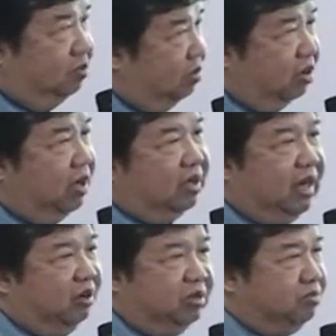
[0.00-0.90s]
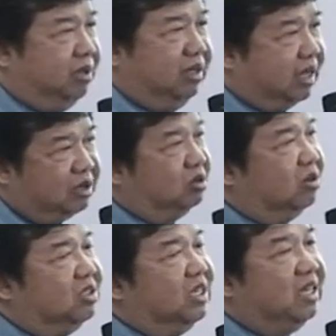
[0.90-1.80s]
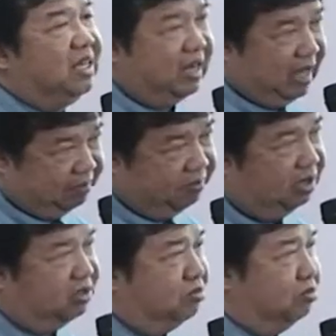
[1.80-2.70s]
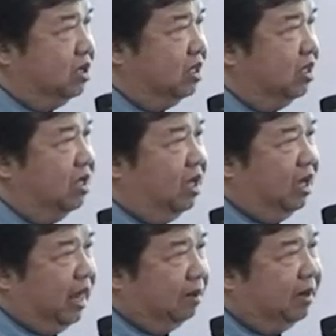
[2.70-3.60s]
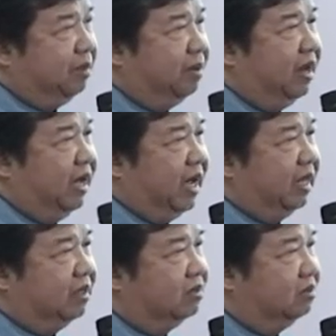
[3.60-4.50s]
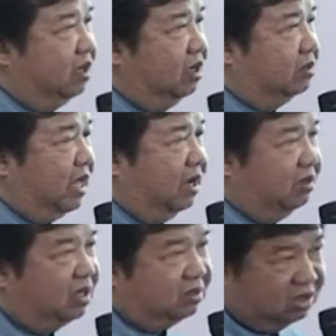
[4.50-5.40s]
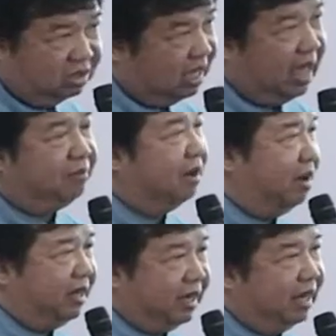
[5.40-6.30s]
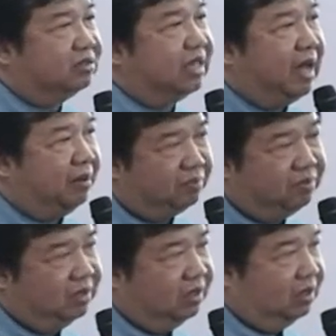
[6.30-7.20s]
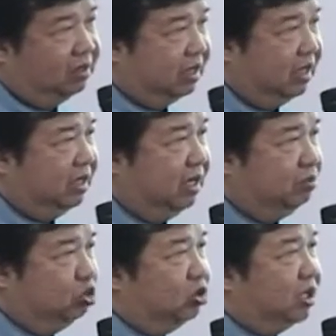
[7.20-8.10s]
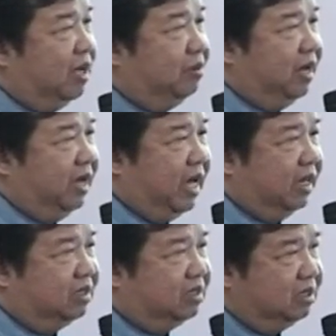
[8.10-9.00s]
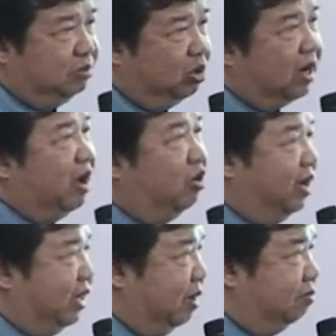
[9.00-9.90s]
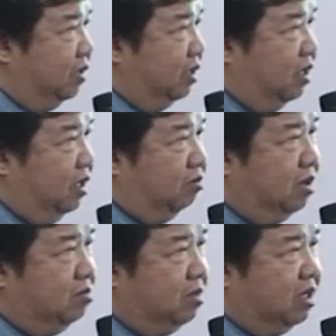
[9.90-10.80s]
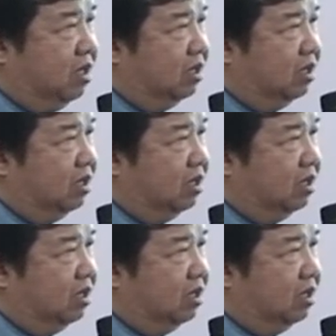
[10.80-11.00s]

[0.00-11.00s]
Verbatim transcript: ไม่ว่าเราจะมีเทคโนโลยีนะครับเราจะมีแหล่งผลิตพลังงานทางเลือกเยอะแยะมากมายยังไงก็ตามแต่ถ้าเกิดผู้ใช้พลังงานก็คือพวกเรานะครับไม่มี